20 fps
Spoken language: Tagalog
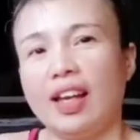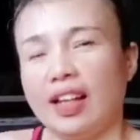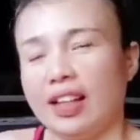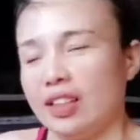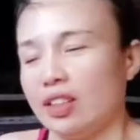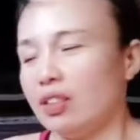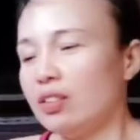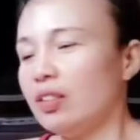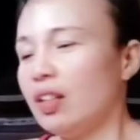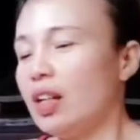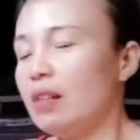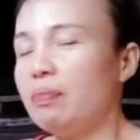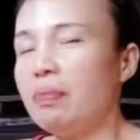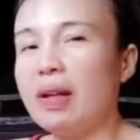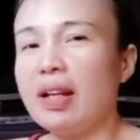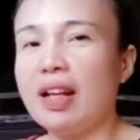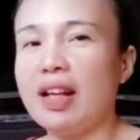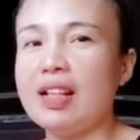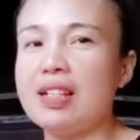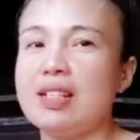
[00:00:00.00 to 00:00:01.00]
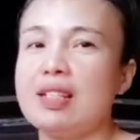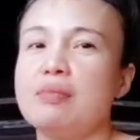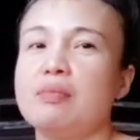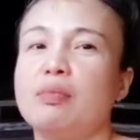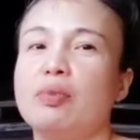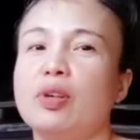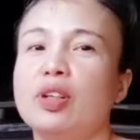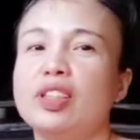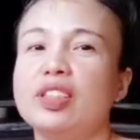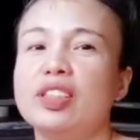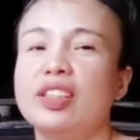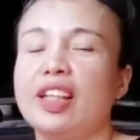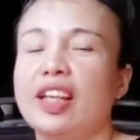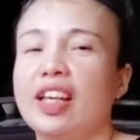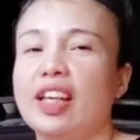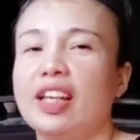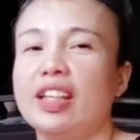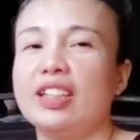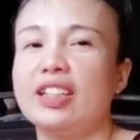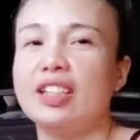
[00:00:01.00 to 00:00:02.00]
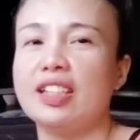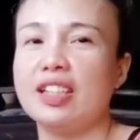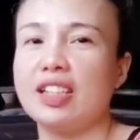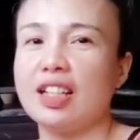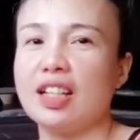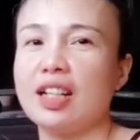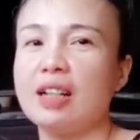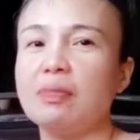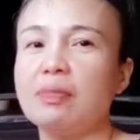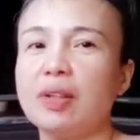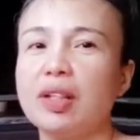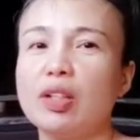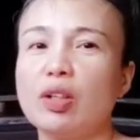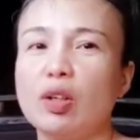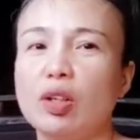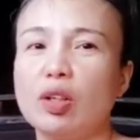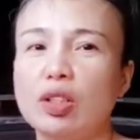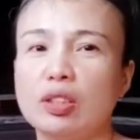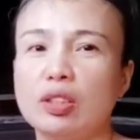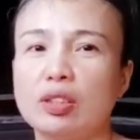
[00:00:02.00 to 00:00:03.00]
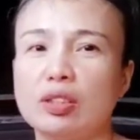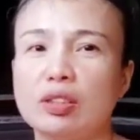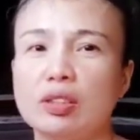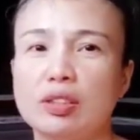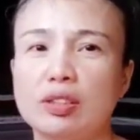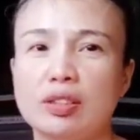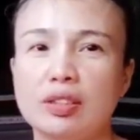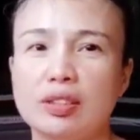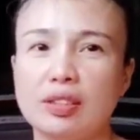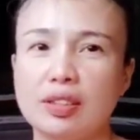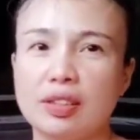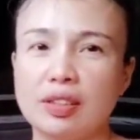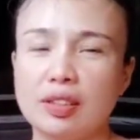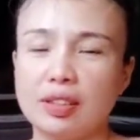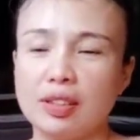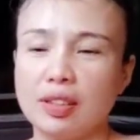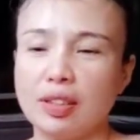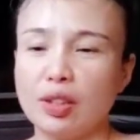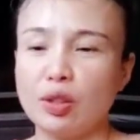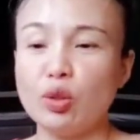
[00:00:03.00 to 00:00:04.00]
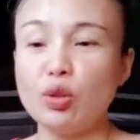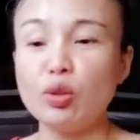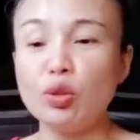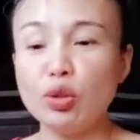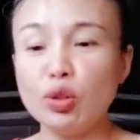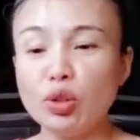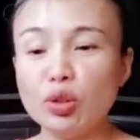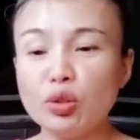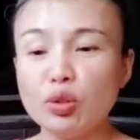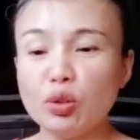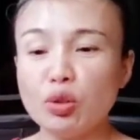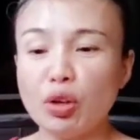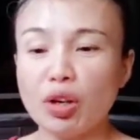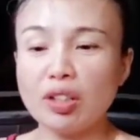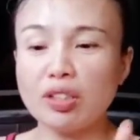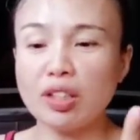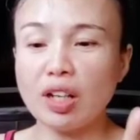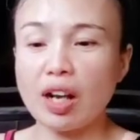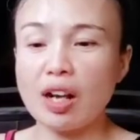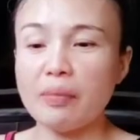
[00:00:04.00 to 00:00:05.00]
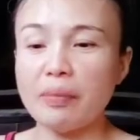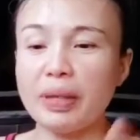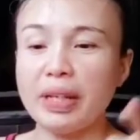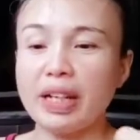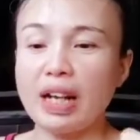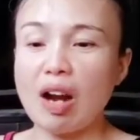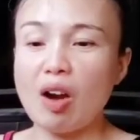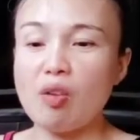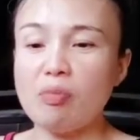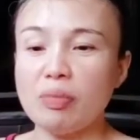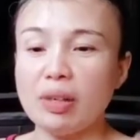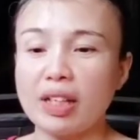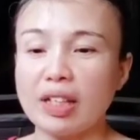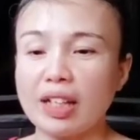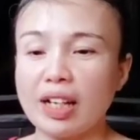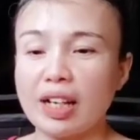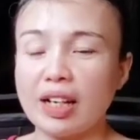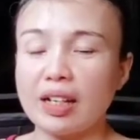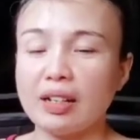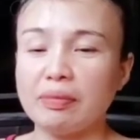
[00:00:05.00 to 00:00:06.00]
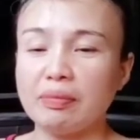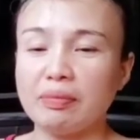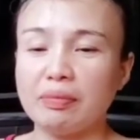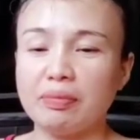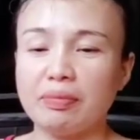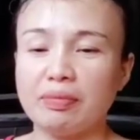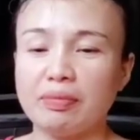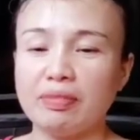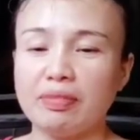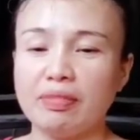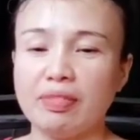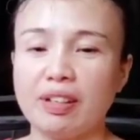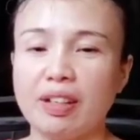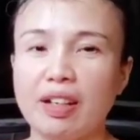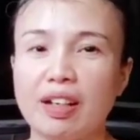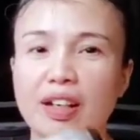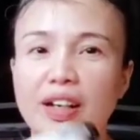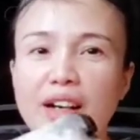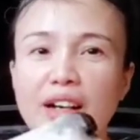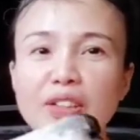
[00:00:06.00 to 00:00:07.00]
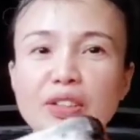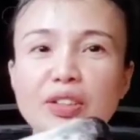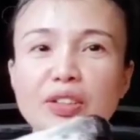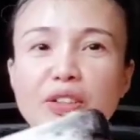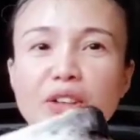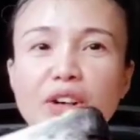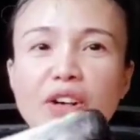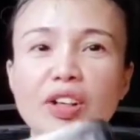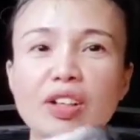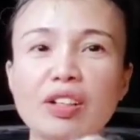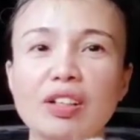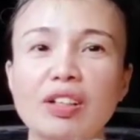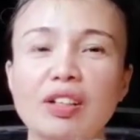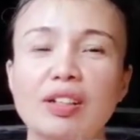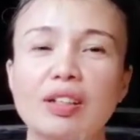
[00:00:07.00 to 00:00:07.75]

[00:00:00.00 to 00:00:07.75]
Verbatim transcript: Ito nga pala si Bodkins. Harap ka doon. Doon, doon ka sa camera humarap. Ayun, no?